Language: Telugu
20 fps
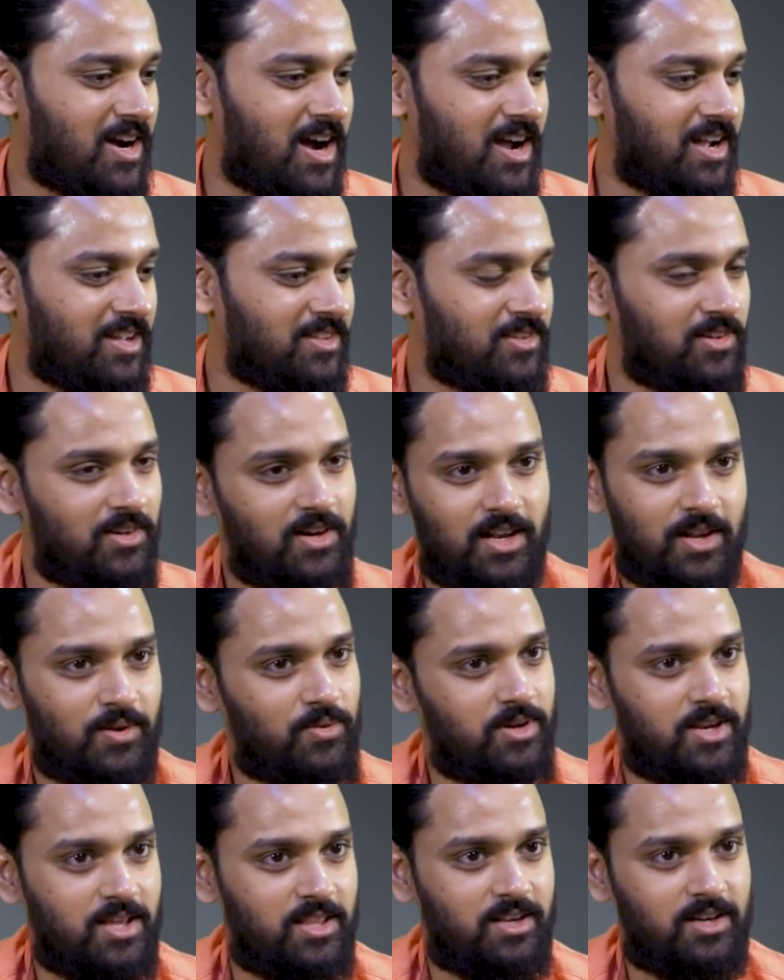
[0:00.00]
ఆ ఇదిలో అలా
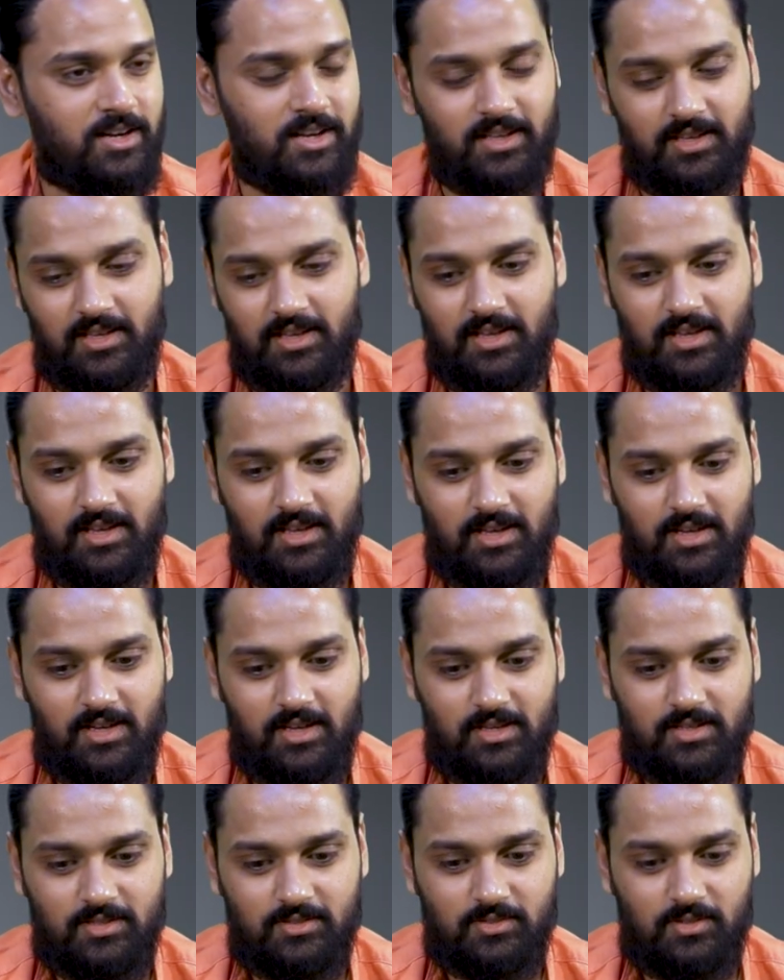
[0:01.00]
ఉండేదండి
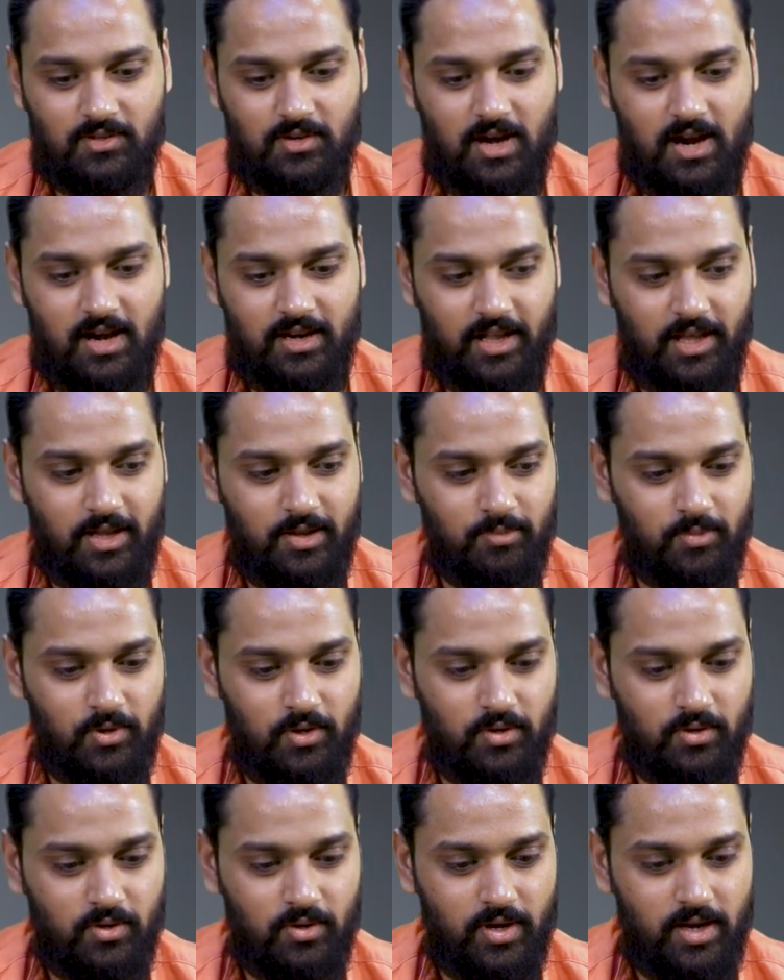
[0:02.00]
సో ఆ
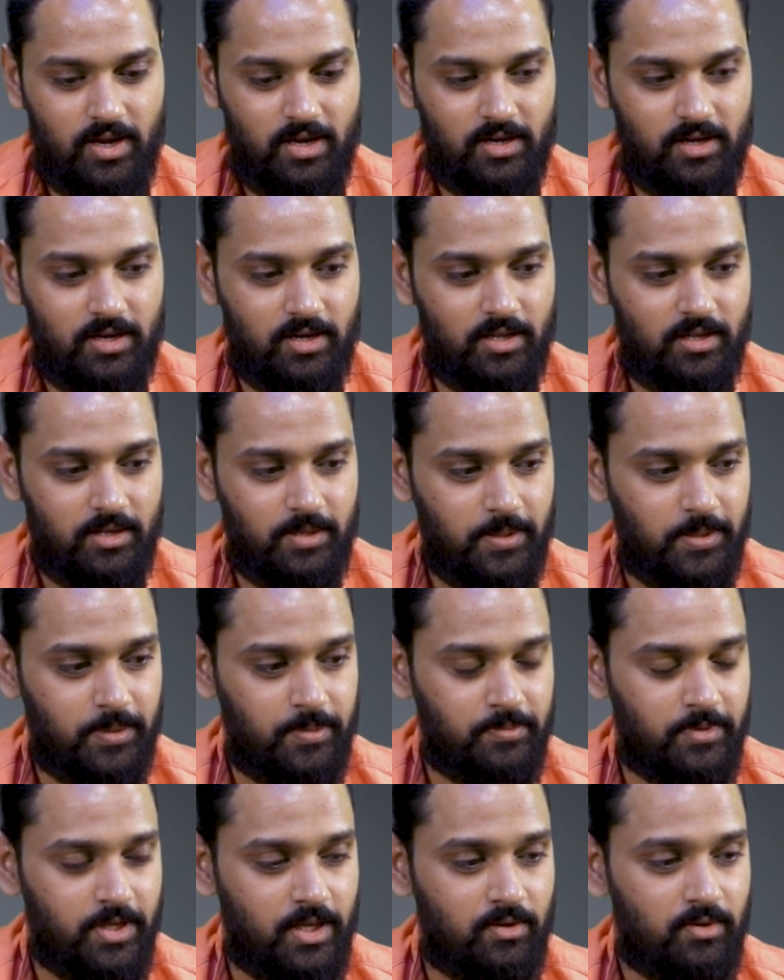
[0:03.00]
టైంలో ఏంటంటే
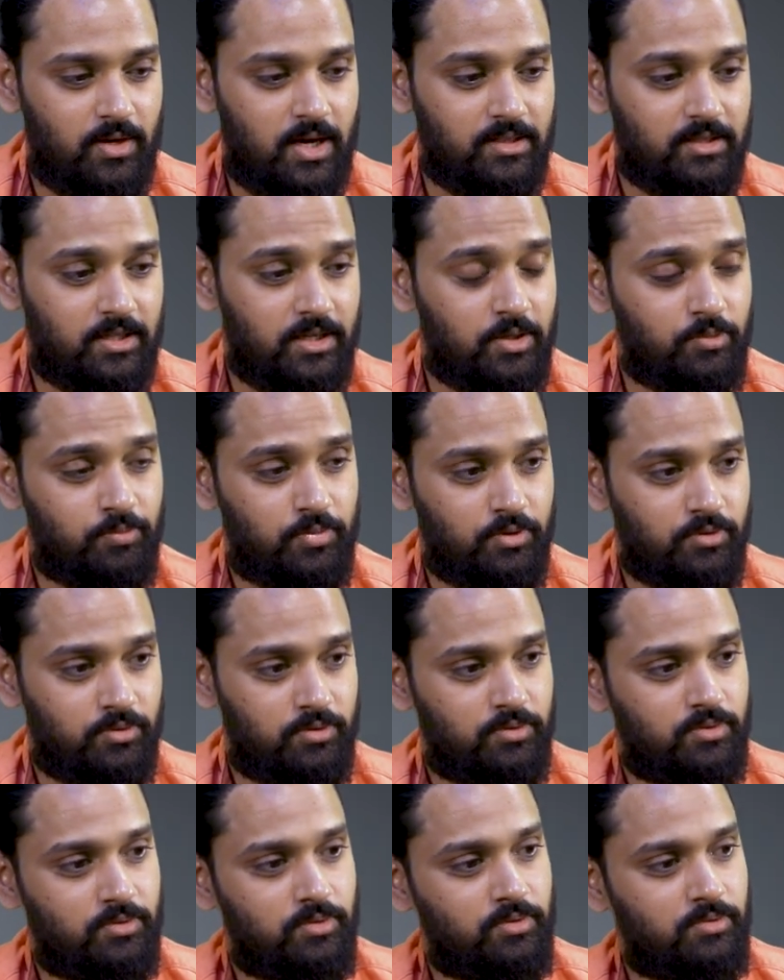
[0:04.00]
నేను అందరిని ఇప్పుడు
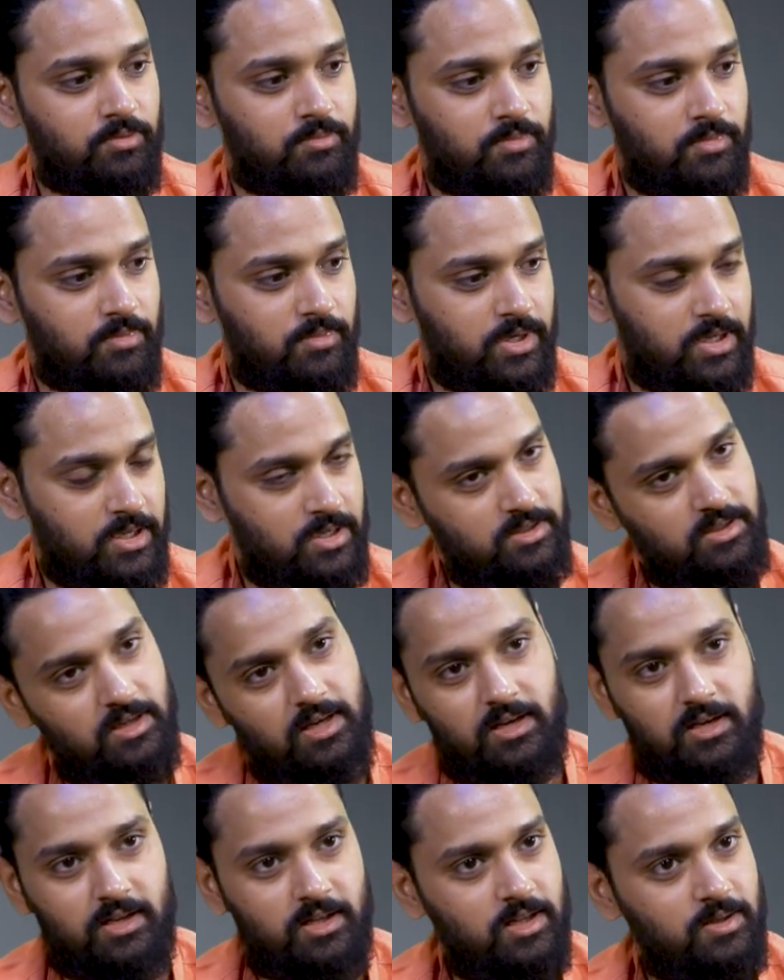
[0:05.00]
మహేష్
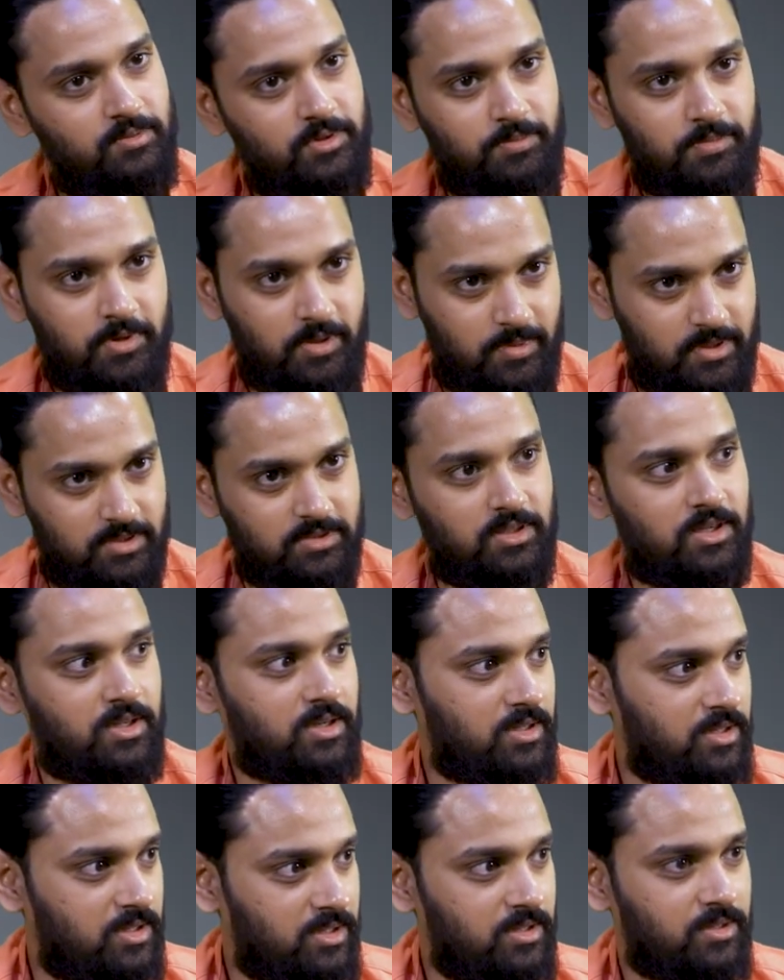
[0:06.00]
గారిని ప్రభాస్
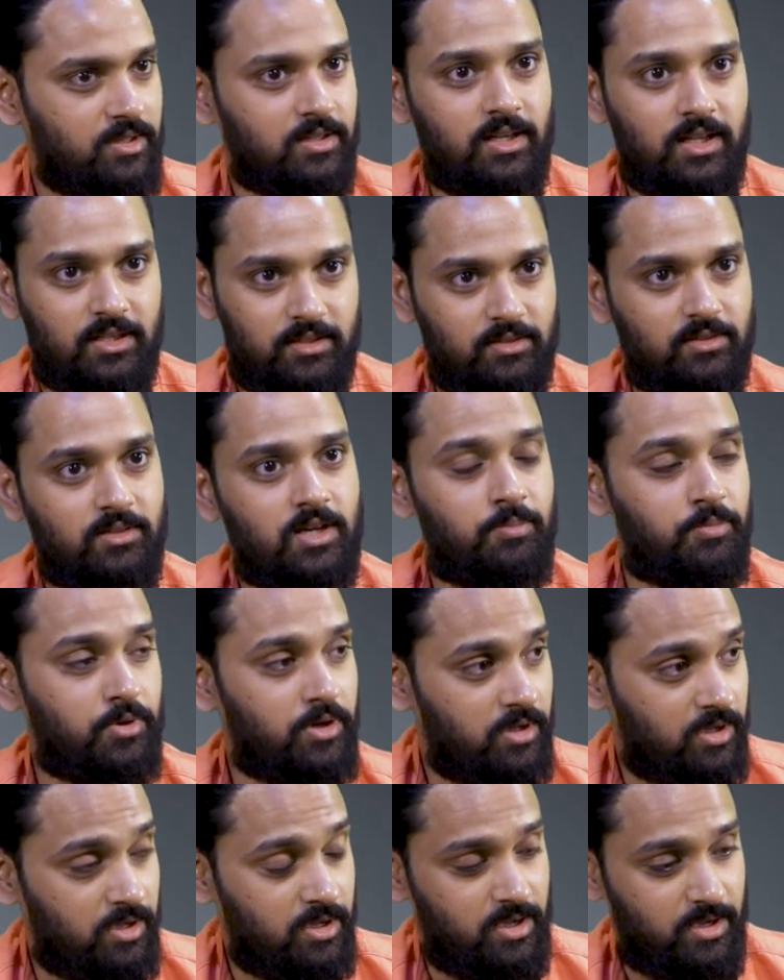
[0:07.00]
గారిని అందరూ
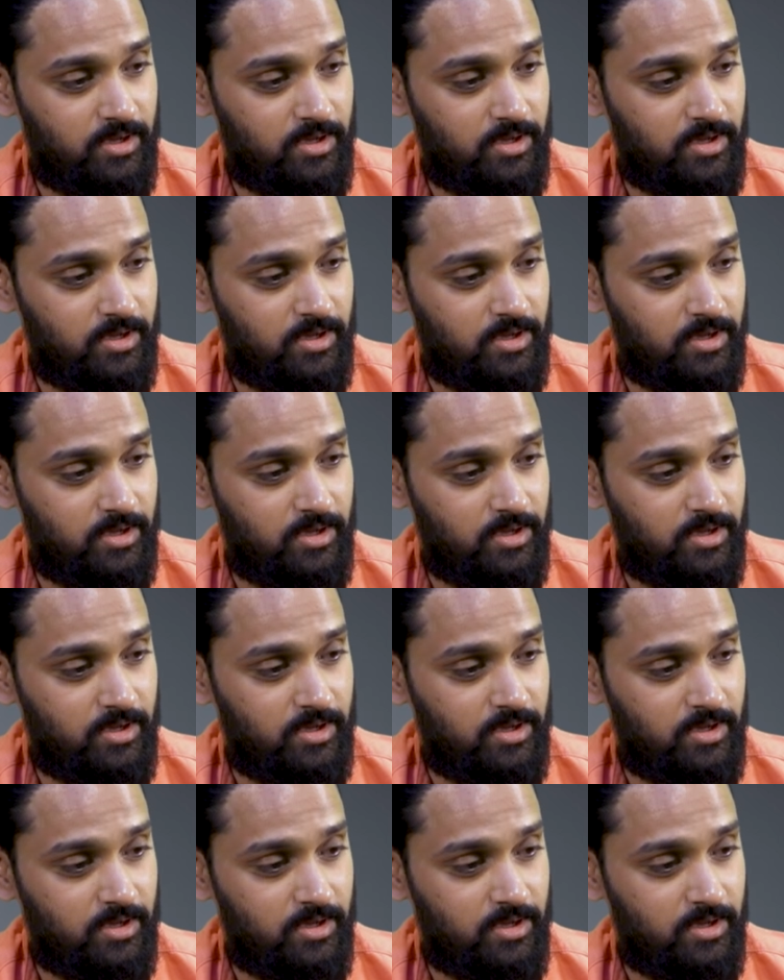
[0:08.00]
అప్పుడు